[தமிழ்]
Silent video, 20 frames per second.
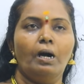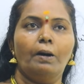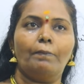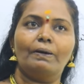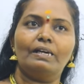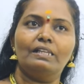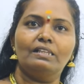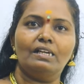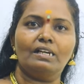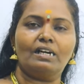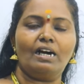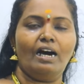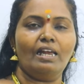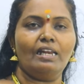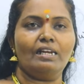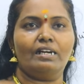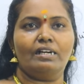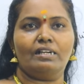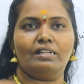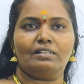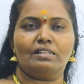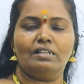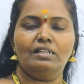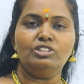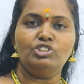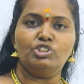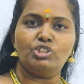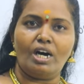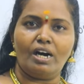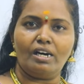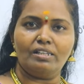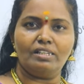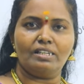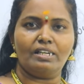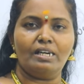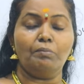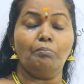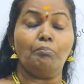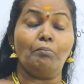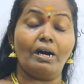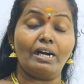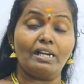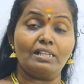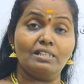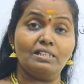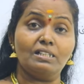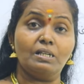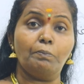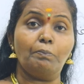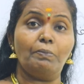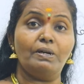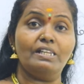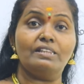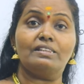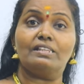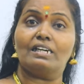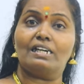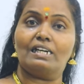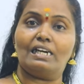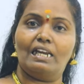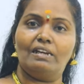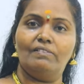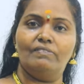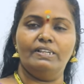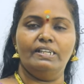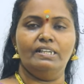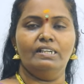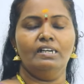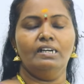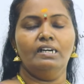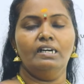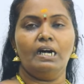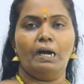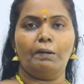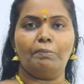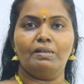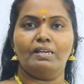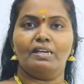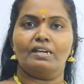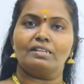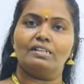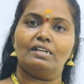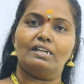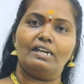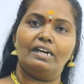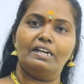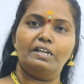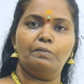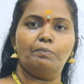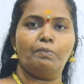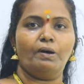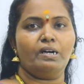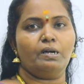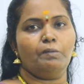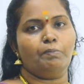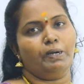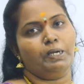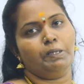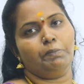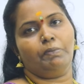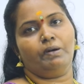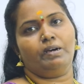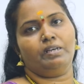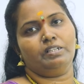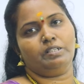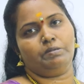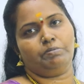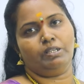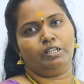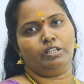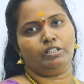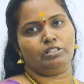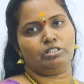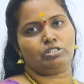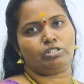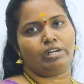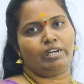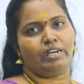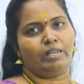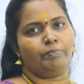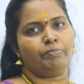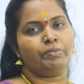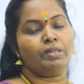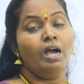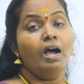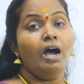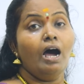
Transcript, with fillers: அப்போ இந்த காலகட்டத்தில் ஜாதகர் மனதுக்கு பிடித்த கல்வி அப்படிங்கிறத கண்டிப்பாக படிப்பார் அப்படிங்கிறது சொல்லலாம்